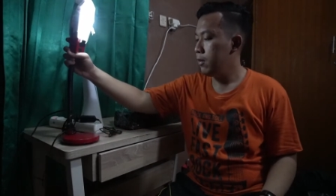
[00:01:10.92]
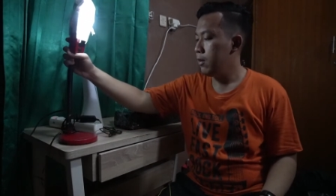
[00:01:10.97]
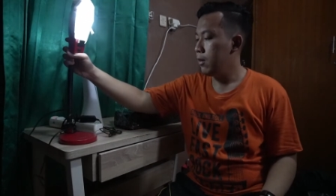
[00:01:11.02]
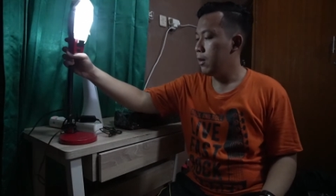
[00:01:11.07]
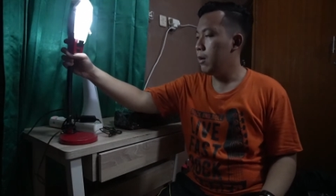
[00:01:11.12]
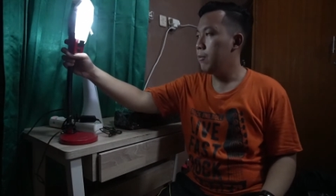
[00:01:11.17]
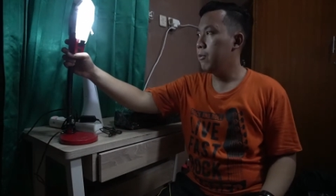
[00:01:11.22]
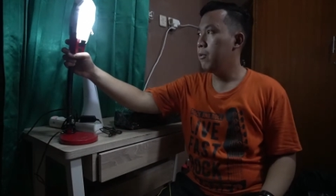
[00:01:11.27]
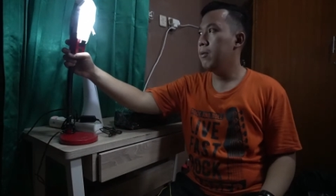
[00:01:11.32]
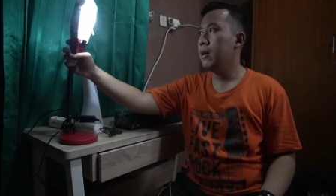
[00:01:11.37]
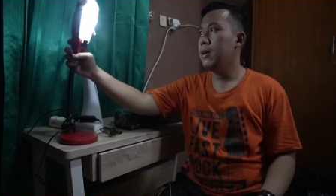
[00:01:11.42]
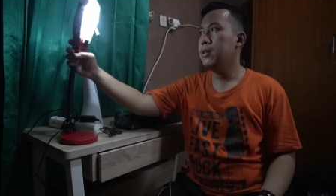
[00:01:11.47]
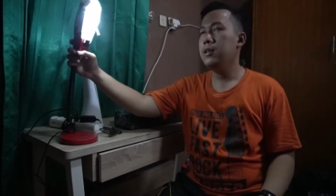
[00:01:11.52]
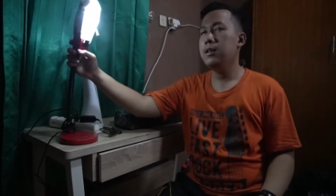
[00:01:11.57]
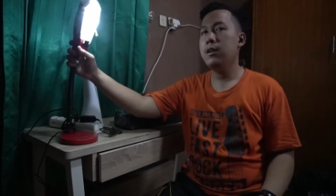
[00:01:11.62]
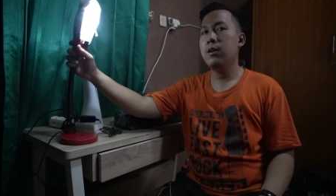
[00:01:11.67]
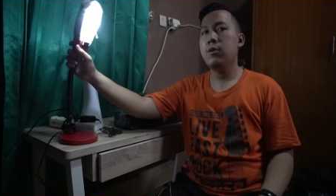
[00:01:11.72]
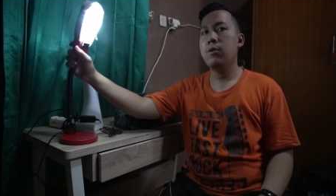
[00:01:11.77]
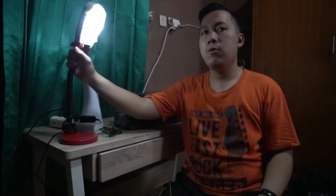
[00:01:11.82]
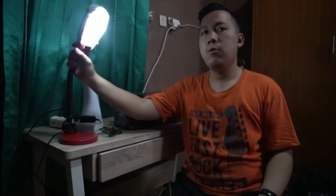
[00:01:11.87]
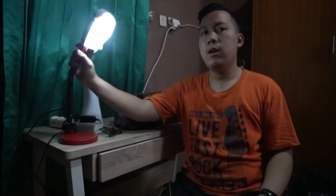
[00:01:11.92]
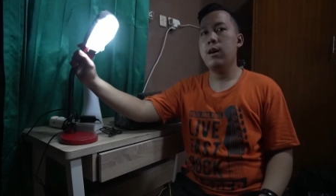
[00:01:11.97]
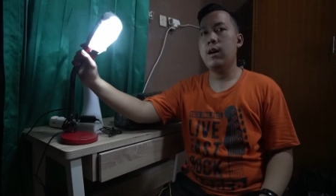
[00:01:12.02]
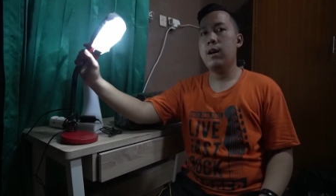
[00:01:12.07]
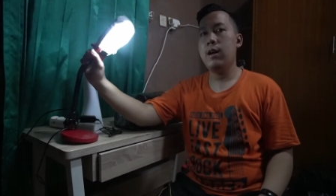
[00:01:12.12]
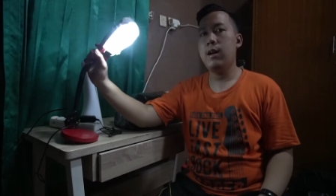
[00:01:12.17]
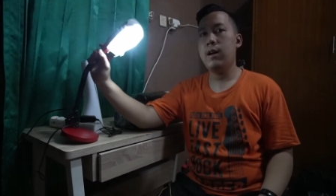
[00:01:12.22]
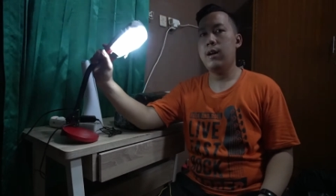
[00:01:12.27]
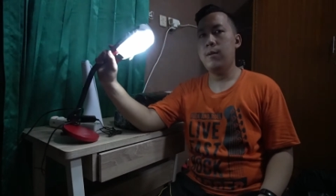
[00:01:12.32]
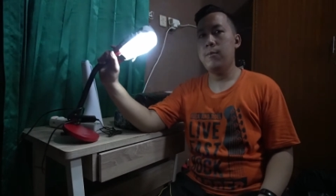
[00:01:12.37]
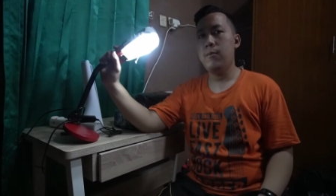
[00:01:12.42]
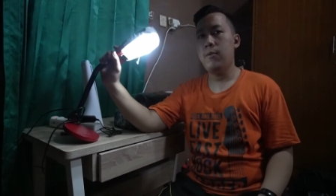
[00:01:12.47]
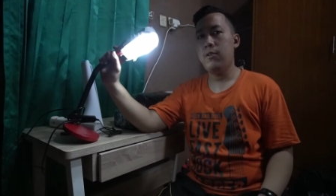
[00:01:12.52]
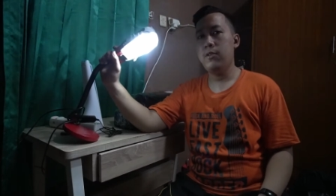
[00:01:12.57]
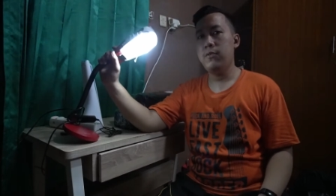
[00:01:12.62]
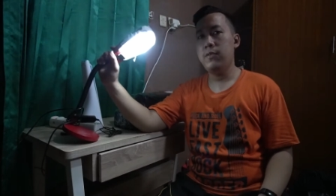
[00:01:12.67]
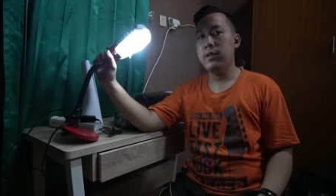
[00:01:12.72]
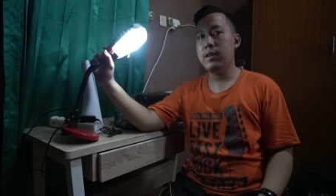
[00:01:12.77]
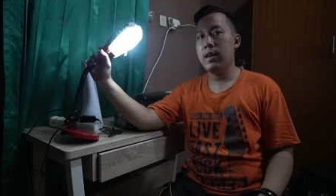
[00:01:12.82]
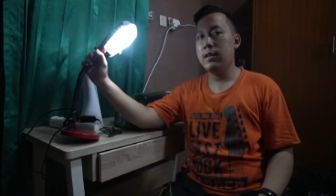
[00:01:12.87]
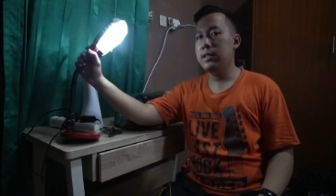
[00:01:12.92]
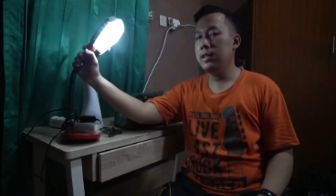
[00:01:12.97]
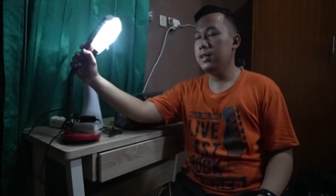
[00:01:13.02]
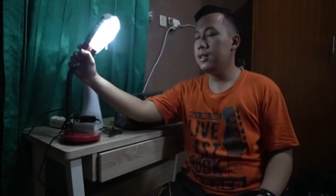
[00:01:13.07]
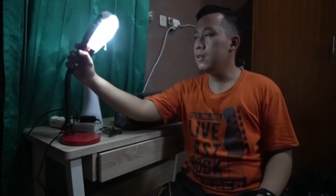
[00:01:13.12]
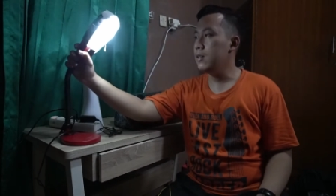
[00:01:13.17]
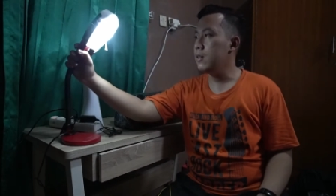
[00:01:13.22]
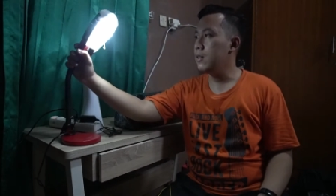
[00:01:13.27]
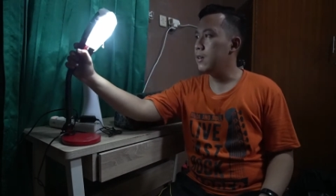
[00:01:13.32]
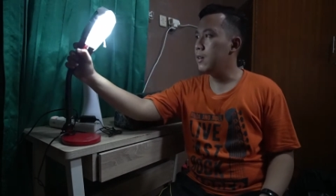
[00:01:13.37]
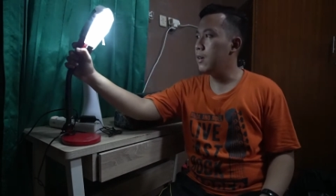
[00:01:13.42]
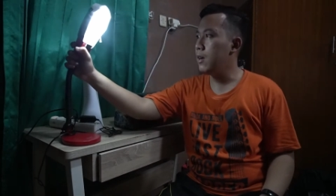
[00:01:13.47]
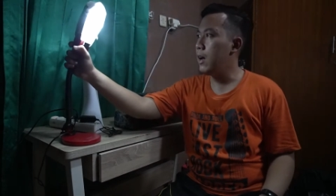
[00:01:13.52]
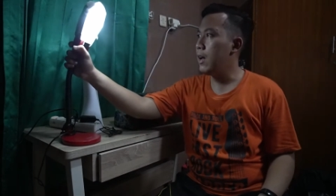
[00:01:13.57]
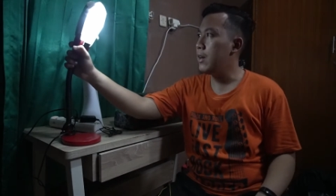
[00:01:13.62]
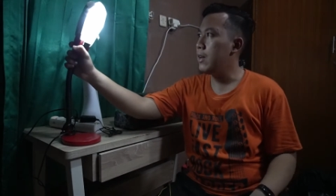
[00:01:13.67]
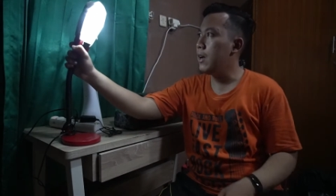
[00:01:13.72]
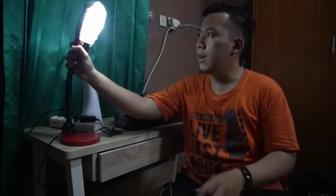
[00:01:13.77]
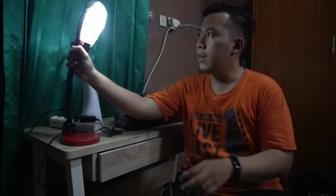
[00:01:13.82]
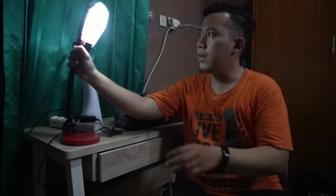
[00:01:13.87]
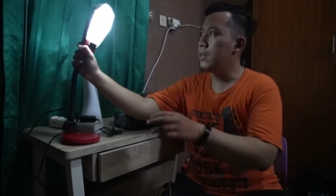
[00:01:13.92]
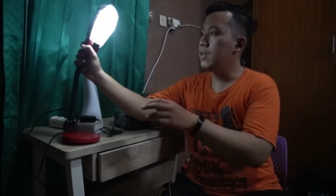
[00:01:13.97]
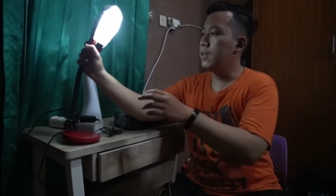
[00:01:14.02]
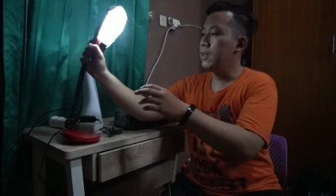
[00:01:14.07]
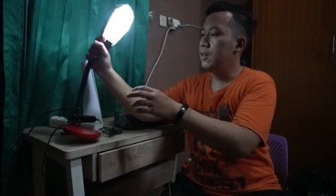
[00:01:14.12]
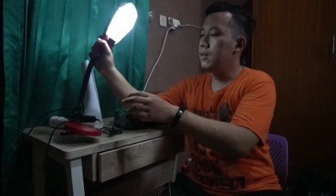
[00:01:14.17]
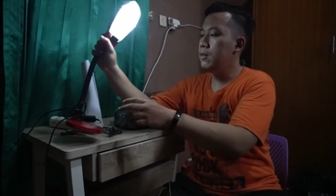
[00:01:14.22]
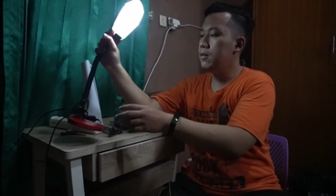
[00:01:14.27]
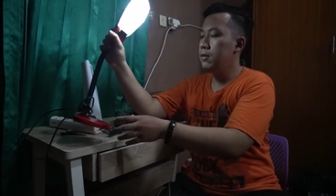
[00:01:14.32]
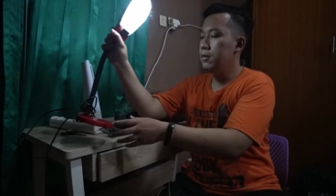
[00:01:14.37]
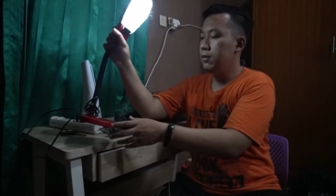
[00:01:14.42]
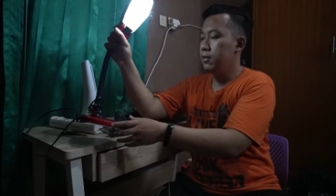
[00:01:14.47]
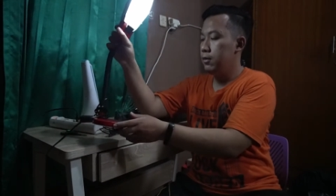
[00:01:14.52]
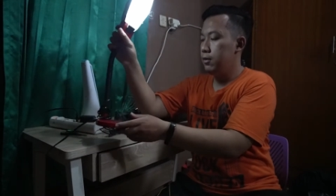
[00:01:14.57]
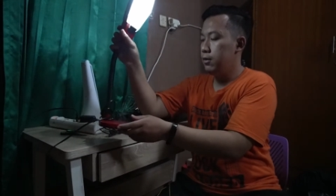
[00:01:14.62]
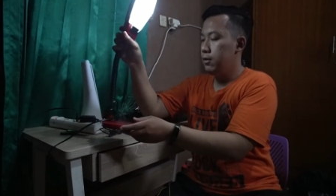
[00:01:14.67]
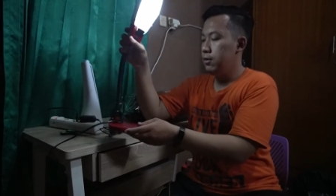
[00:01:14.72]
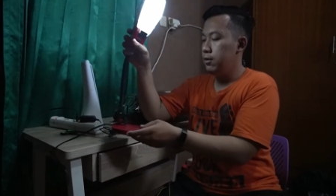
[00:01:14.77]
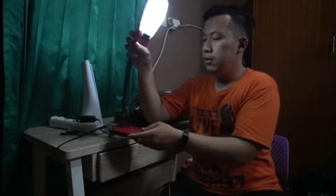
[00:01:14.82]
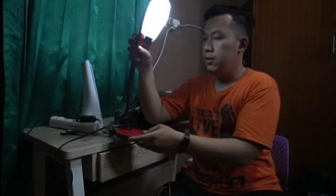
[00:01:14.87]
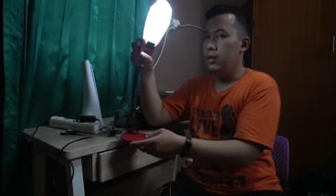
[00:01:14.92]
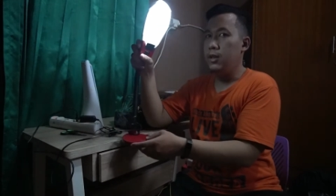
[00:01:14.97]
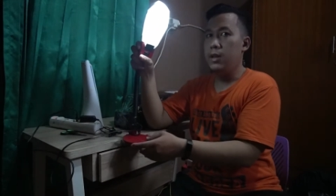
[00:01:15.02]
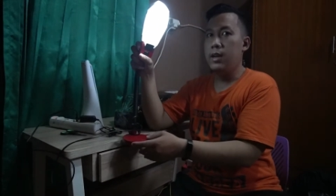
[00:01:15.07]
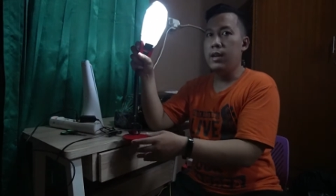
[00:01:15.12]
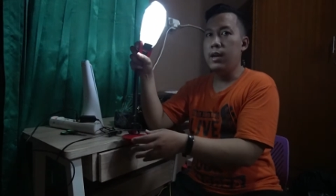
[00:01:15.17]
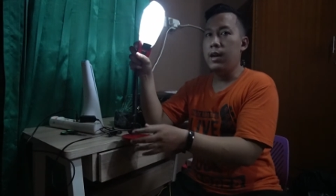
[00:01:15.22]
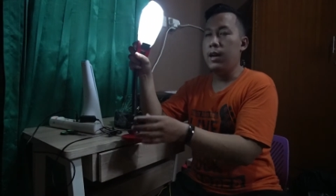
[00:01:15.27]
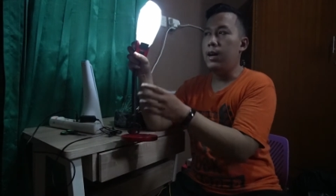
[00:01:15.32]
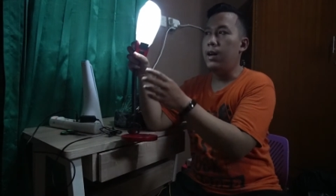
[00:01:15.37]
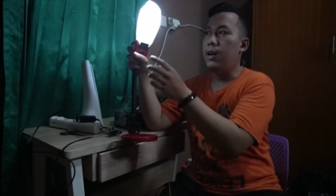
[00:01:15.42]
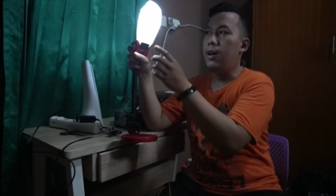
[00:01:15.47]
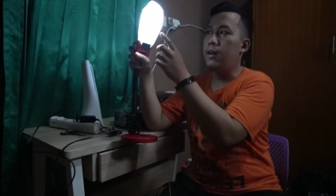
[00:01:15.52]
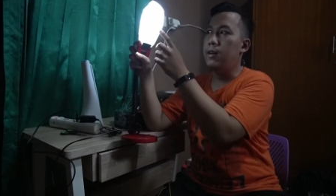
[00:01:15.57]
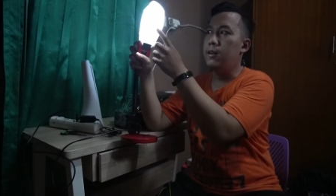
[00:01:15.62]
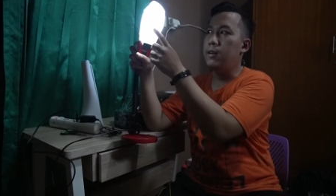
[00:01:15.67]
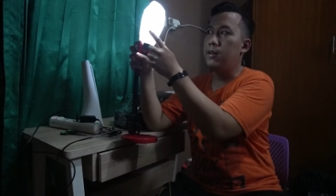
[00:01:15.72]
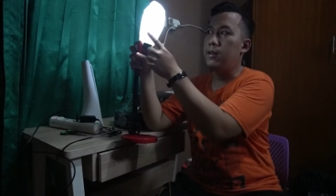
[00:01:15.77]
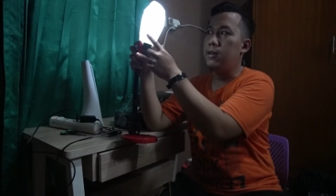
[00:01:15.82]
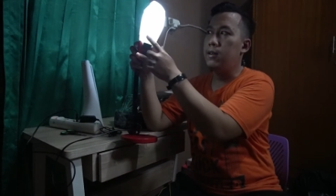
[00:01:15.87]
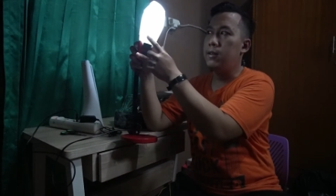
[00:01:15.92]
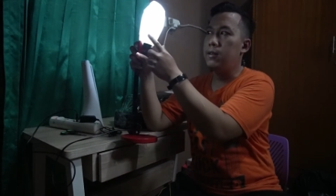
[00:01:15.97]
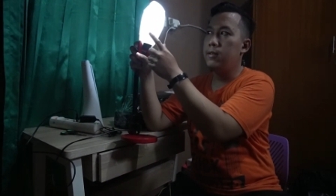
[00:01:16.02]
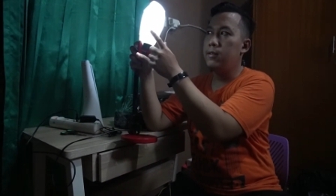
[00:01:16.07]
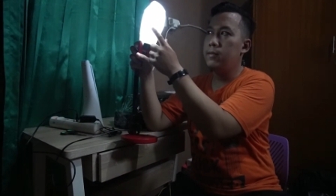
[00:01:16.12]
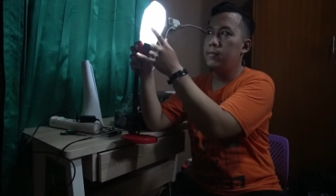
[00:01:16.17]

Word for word: lampu belajar yang gua modifikasi uh, ada ini ya ini ada uh,